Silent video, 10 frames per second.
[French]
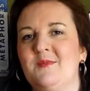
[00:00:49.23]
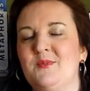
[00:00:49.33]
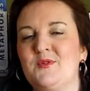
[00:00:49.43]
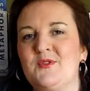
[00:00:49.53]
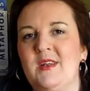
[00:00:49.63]

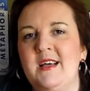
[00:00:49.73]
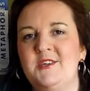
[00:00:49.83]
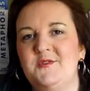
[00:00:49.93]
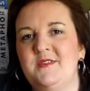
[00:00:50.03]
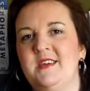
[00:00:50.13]
Pour cela,
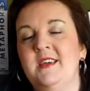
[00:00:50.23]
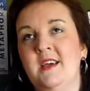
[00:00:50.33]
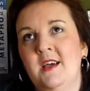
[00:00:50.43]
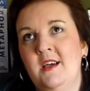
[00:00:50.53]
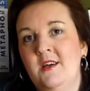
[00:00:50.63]
je vais
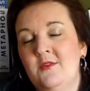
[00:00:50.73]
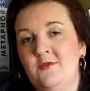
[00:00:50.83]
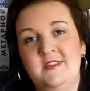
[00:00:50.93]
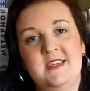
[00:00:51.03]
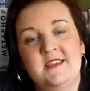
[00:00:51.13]

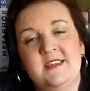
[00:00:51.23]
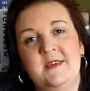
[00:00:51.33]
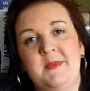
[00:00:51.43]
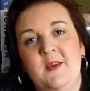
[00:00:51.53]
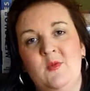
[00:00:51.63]
vous dire ce
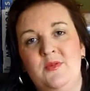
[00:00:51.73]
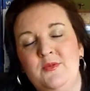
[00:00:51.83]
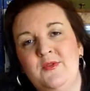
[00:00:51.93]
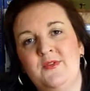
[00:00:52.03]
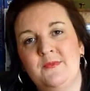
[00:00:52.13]
qui m'a le
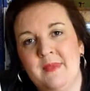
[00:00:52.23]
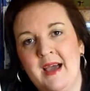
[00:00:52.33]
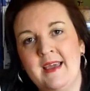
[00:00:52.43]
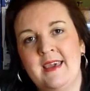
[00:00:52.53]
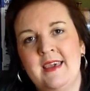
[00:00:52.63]
plus
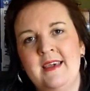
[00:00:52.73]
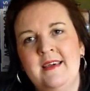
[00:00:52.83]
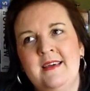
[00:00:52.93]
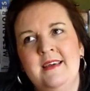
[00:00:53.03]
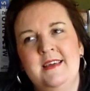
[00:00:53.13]
marqué
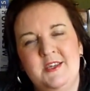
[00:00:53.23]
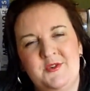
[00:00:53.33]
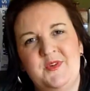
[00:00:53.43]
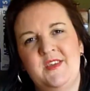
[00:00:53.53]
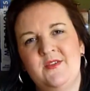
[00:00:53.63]
et
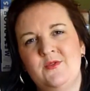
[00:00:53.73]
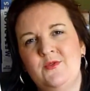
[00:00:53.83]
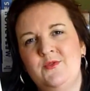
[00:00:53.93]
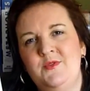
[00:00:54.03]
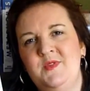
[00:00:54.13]
je ferai sans
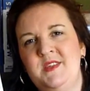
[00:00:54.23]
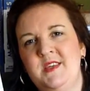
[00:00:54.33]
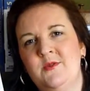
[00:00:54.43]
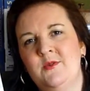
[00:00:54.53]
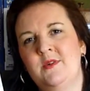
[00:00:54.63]
doute une
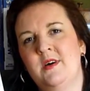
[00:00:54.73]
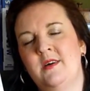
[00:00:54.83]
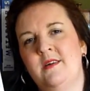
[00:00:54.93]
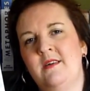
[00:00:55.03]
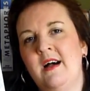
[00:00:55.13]
vidéo,
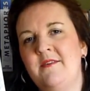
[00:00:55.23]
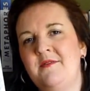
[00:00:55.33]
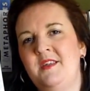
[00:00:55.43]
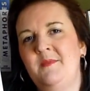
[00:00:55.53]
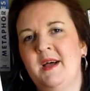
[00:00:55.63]
euh, un
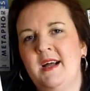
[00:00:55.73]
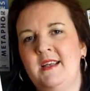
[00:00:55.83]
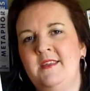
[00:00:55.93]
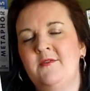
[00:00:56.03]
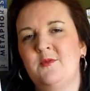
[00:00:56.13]
film,
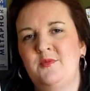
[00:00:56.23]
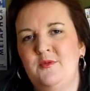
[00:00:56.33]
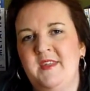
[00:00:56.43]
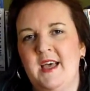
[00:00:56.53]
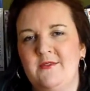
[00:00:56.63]
un livre
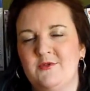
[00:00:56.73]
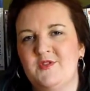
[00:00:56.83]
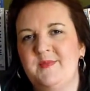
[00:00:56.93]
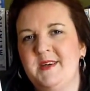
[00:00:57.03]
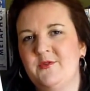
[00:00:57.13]
plus tard, donc
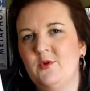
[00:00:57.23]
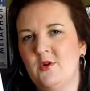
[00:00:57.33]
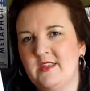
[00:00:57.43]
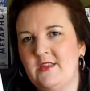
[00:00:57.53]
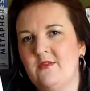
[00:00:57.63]
je ne vais pas trop
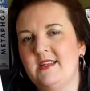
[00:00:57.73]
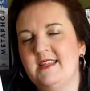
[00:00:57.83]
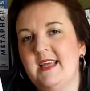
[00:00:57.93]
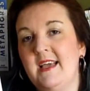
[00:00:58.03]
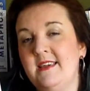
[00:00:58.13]
rentrer dans le
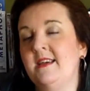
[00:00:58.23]
détail,